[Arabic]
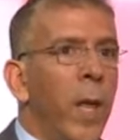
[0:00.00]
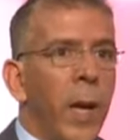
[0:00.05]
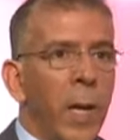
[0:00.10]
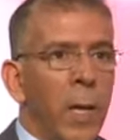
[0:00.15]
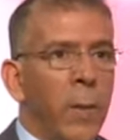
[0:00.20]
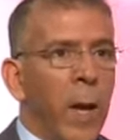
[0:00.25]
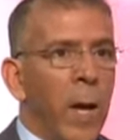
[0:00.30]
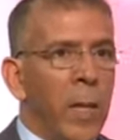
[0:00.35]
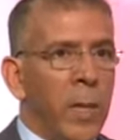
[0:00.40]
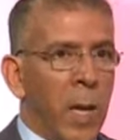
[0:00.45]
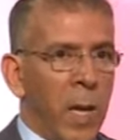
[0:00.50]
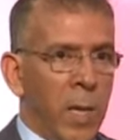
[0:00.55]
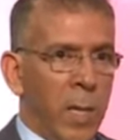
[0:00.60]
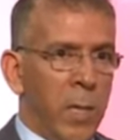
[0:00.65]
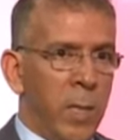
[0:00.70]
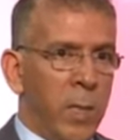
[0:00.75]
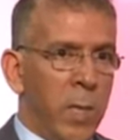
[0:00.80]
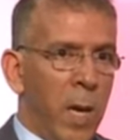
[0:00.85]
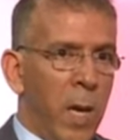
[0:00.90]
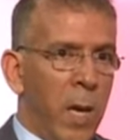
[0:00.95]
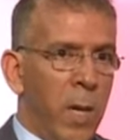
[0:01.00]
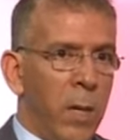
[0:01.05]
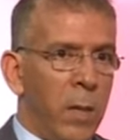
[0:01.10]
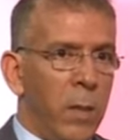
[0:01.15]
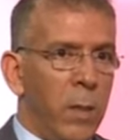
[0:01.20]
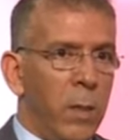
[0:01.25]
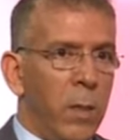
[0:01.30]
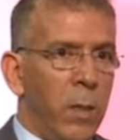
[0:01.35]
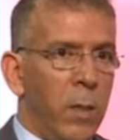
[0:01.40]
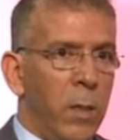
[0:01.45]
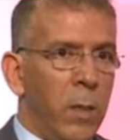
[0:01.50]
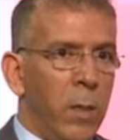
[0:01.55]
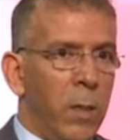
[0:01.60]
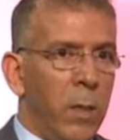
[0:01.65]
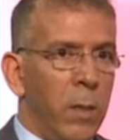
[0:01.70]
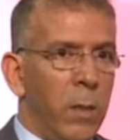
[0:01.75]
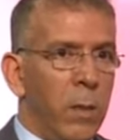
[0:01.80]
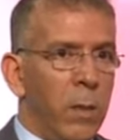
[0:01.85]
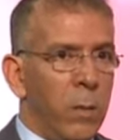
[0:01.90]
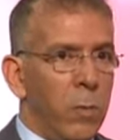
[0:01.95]
آه، وانا راني مغادر هذه
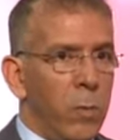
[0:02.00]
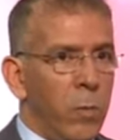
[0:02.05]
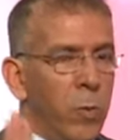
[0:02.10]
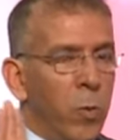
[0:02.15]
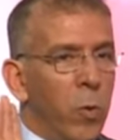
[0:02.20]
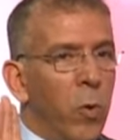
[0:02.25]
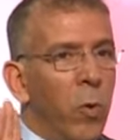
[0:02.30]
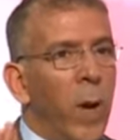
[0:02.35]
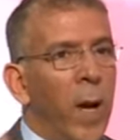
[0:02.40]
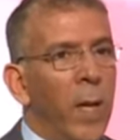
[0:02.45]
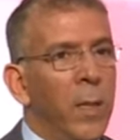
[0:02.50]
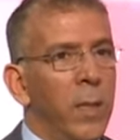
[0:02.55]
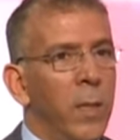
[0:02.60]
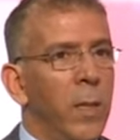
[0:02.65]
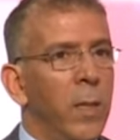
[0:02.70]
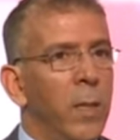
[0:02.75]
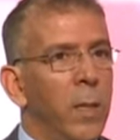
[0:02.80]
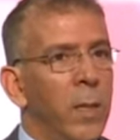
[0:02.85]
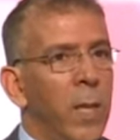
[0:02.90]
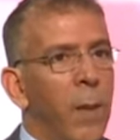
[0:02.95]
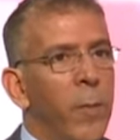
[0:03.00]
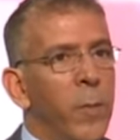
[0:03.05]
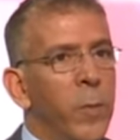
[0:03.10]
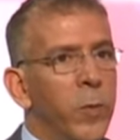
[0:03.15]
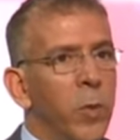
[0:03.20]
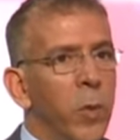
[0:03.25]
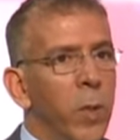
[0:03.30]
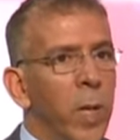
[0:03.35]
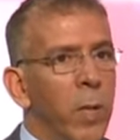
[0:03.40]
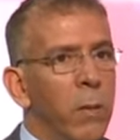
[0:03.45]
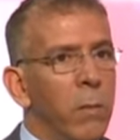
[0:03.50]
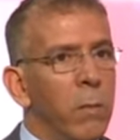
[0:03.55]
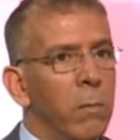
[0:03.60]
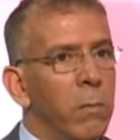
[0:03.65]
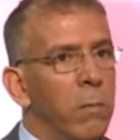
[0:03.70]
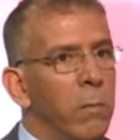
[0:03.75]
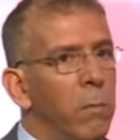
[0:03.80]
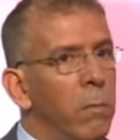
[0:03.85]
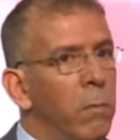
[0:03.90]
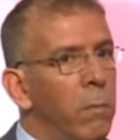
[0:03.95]
الجزائر آه، وكل واحد
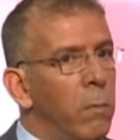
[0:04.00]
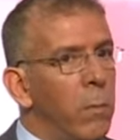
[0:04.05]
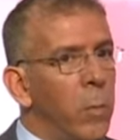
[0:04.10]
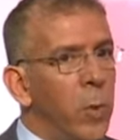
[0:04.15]
يتحمل